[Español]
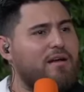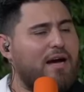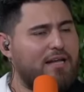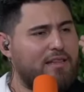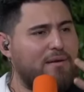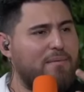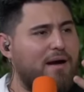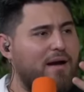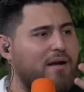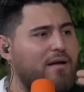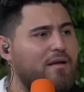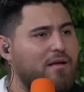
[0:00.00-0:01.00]
Ahí te
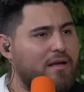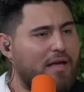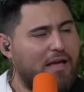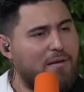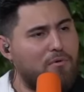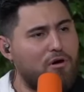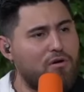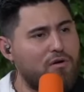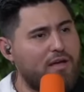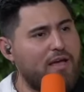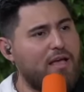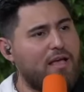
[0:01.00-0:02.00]
va. El
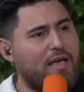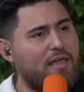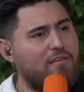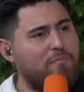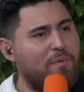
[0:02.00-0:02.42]
morro que, que